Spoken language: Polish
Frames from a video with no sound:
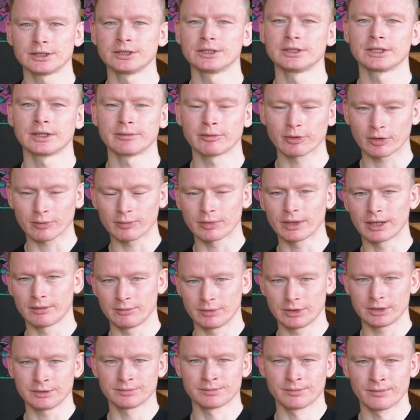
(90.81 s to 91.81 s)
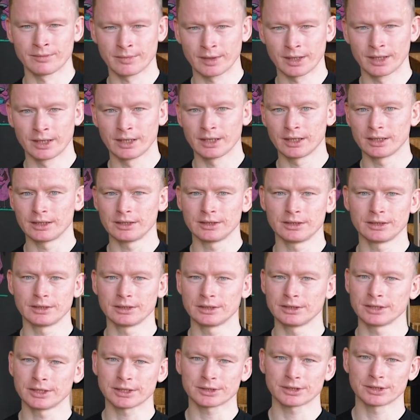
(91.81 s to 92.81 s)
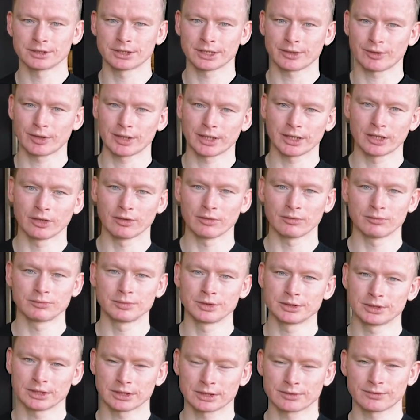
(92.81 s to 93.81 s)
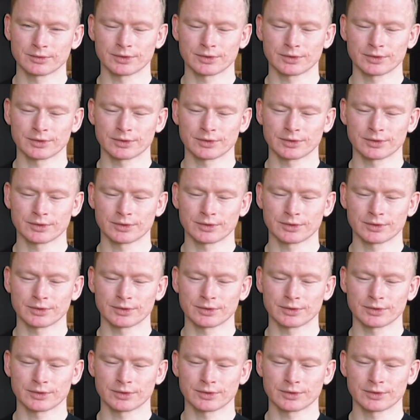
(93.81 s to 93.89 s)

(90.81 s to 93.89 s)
inne problemy inaczej działa jego biznes.